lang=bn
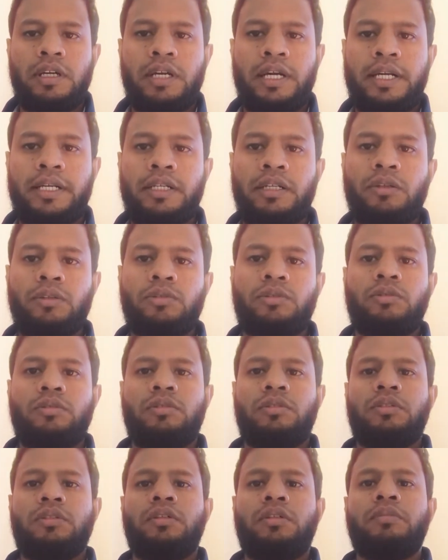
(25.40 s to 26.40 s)
একটা নতুন
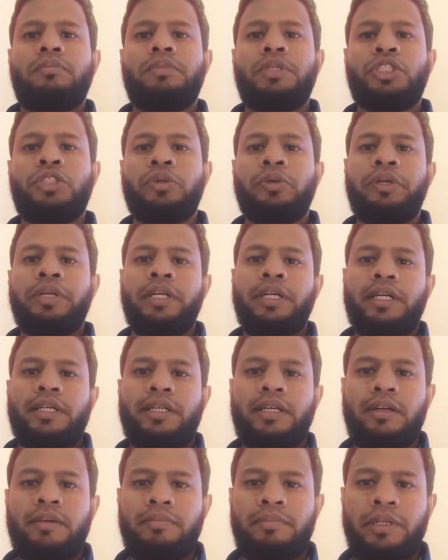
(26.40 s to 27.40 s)
বিষয় নিয়ে
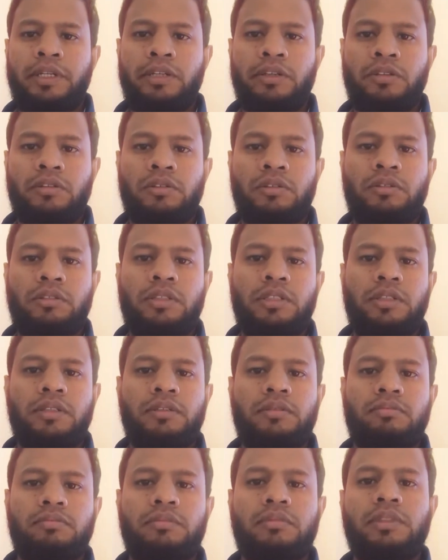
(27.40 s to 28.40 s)
একটা ভিডিও করতে
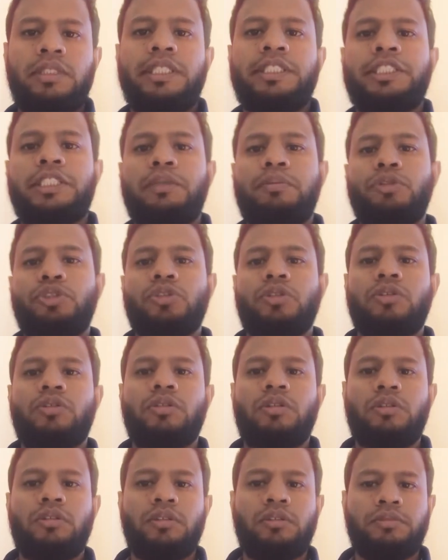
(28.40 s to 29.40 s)
ইচ্ছা পোষণ
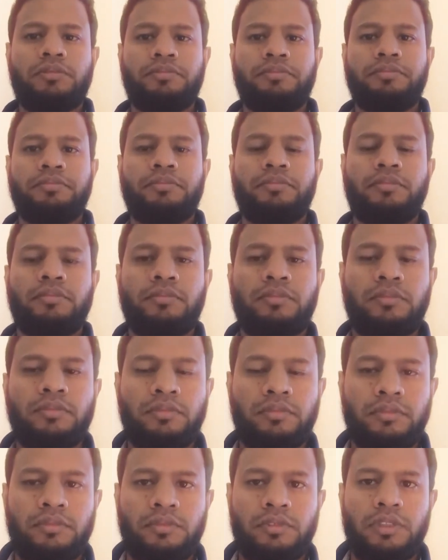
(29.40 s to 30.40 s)
করলো
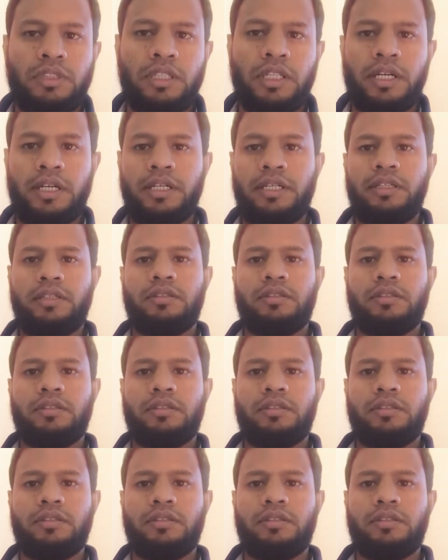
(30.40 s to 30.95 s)
তাই